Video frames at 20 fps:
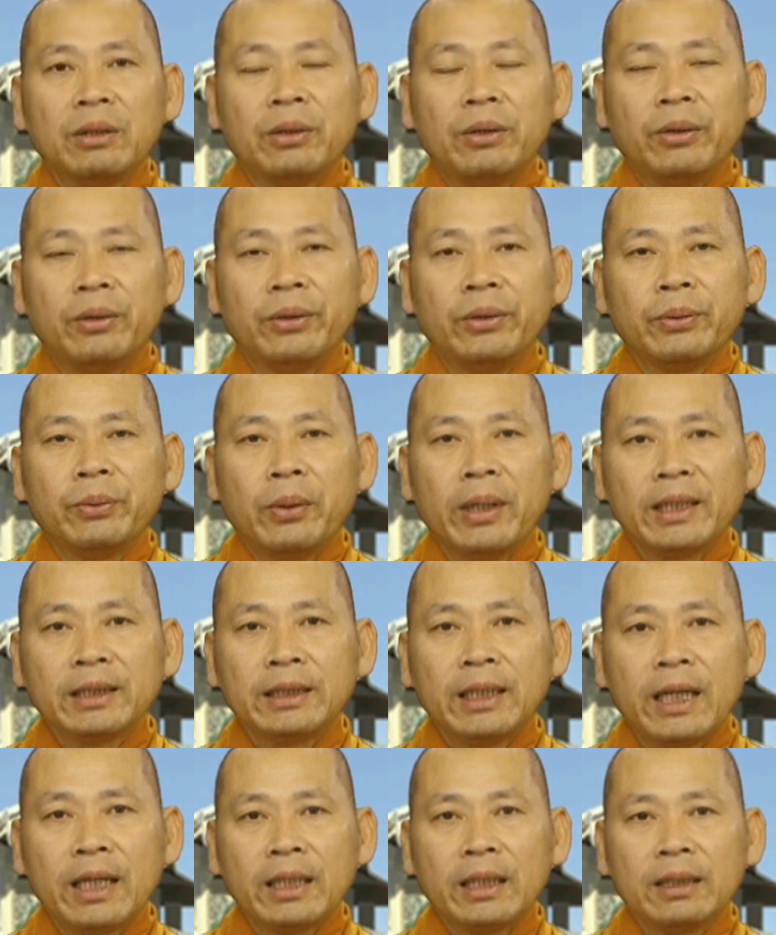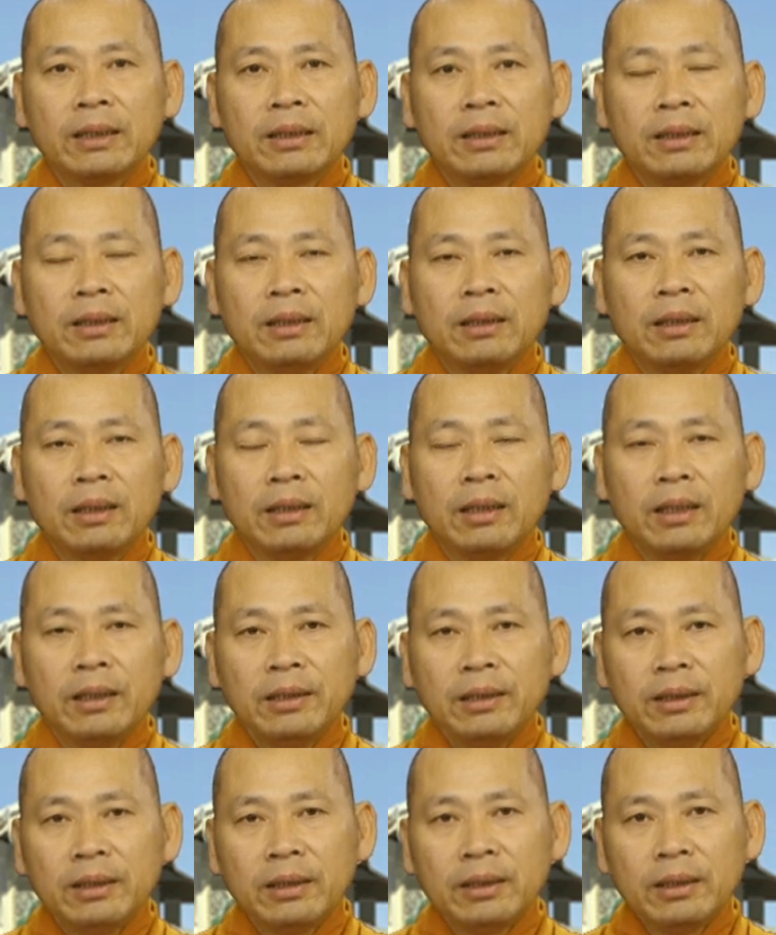ngồi quan sát họ
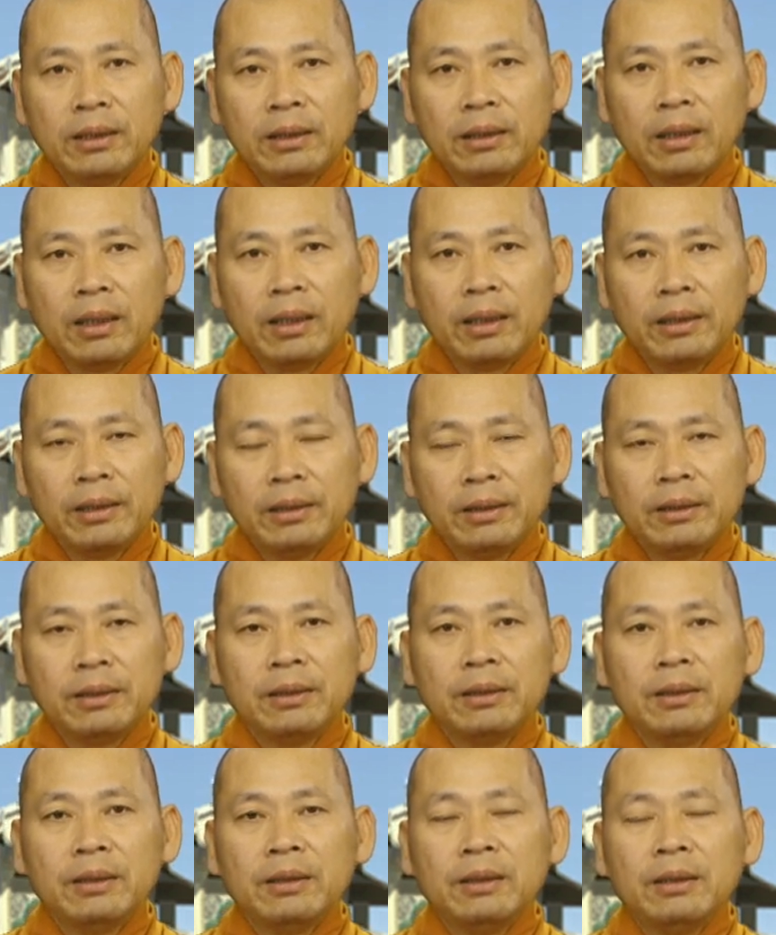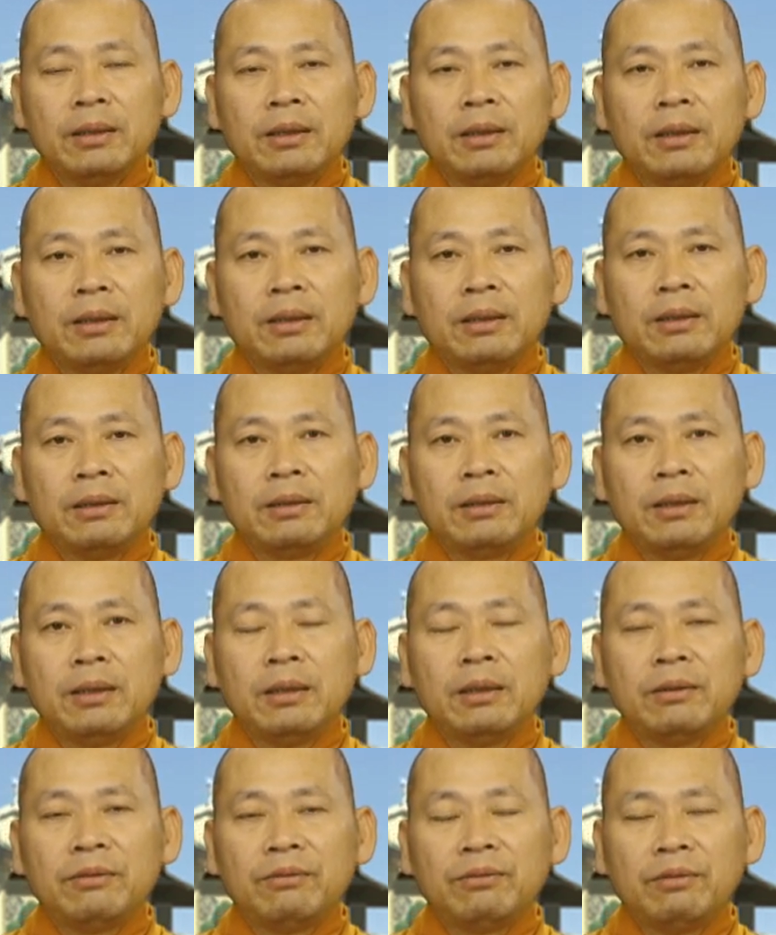thấy những cái thây uh, ờ,
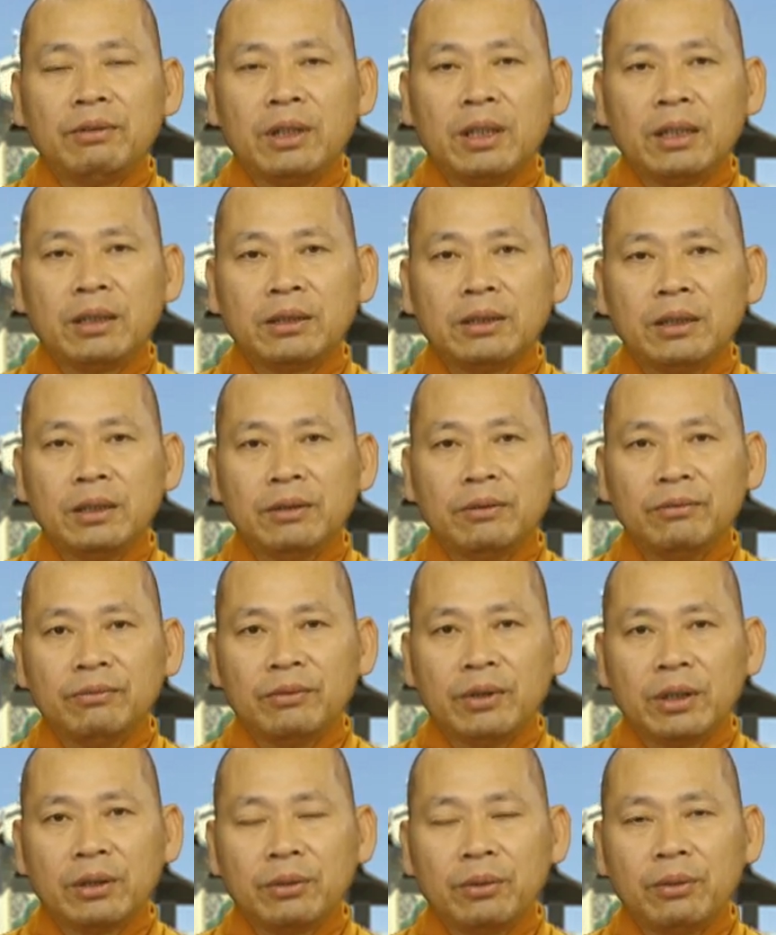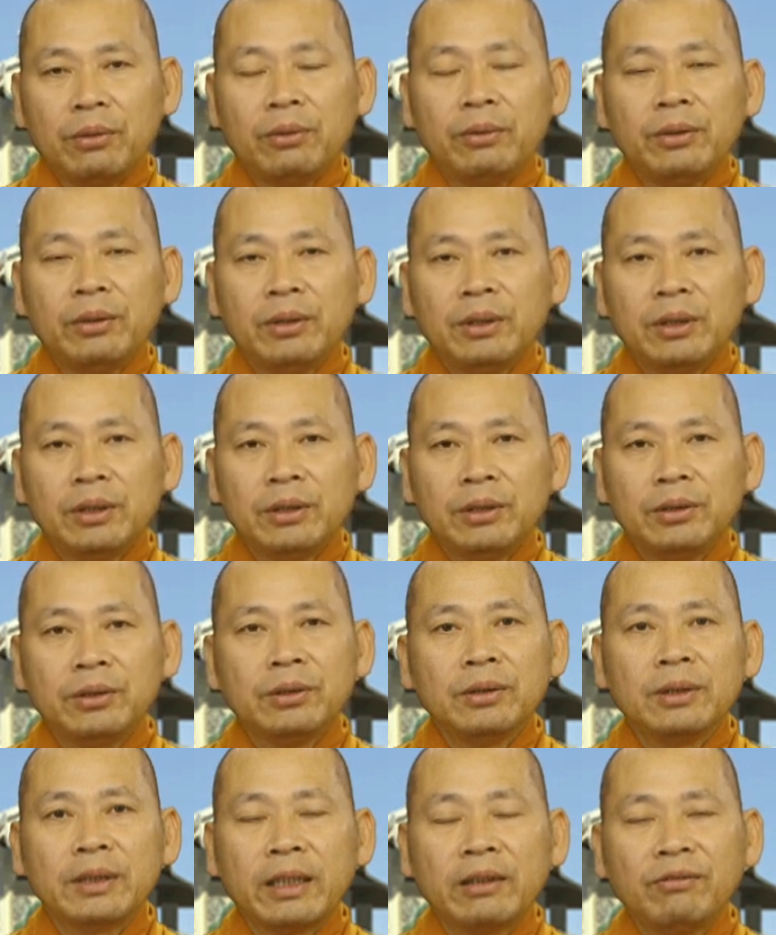chết và sình và thối những cái
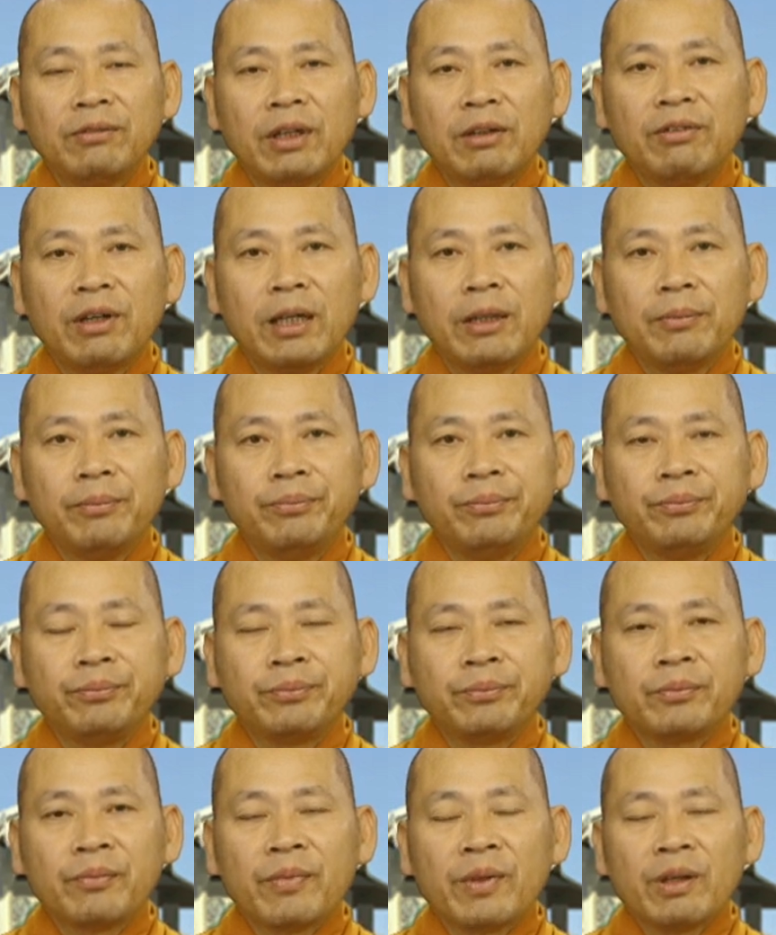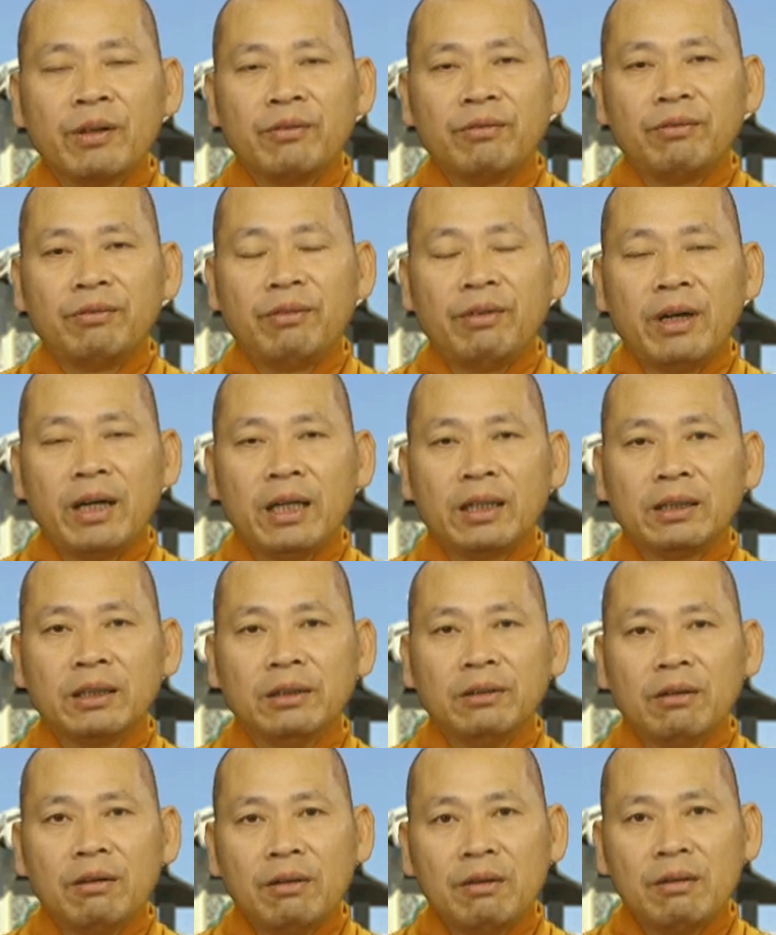xương trắng vân vân và
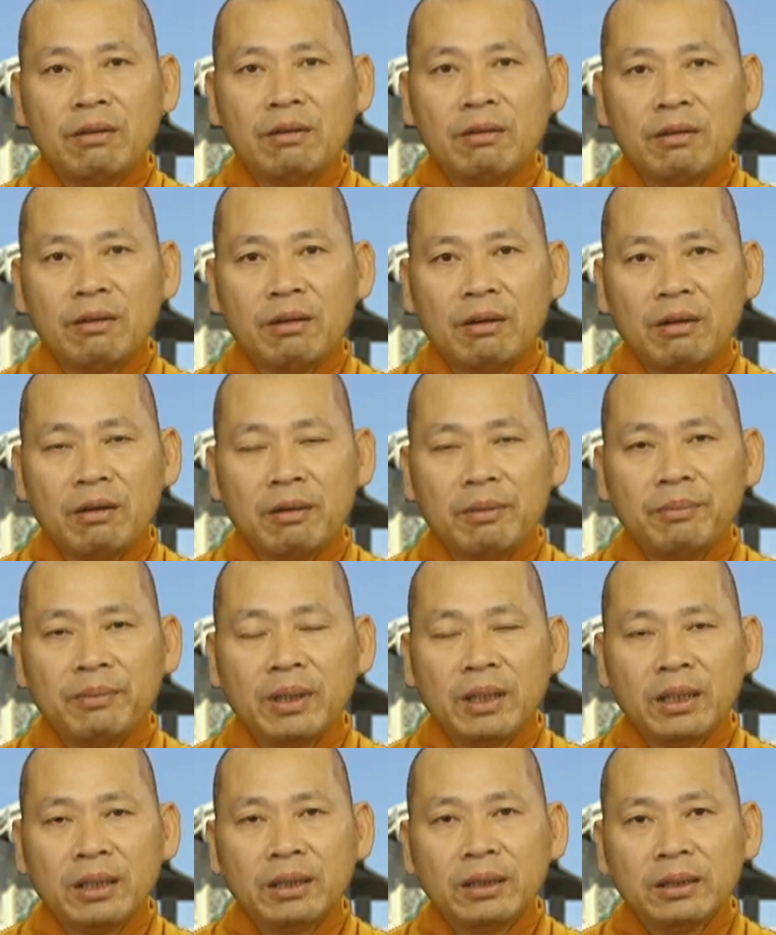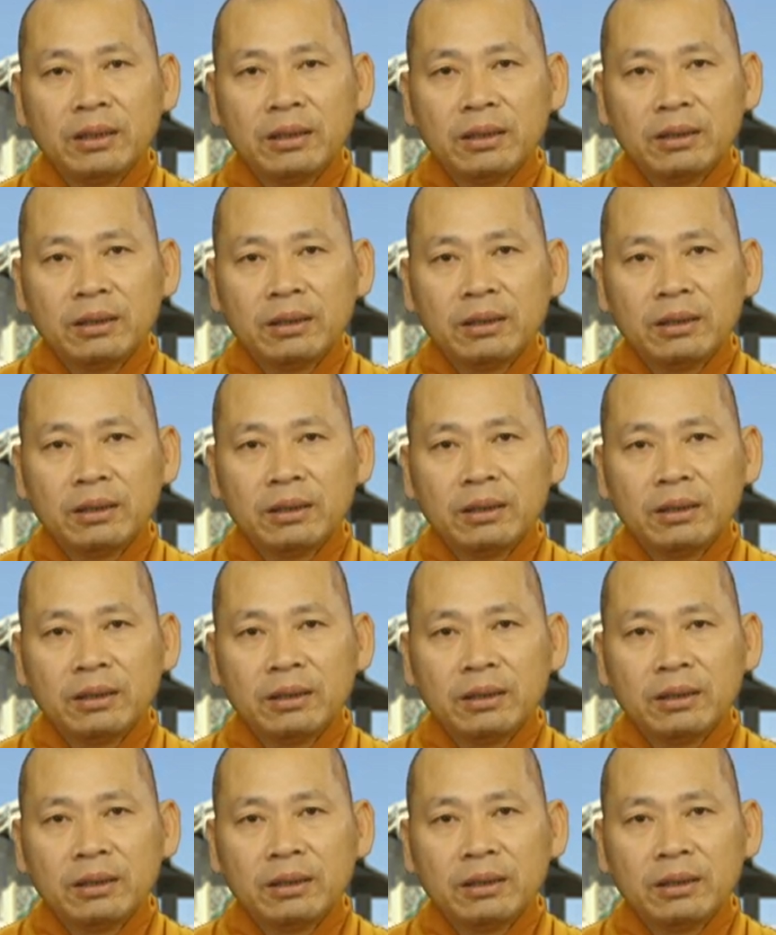từ đó họ mới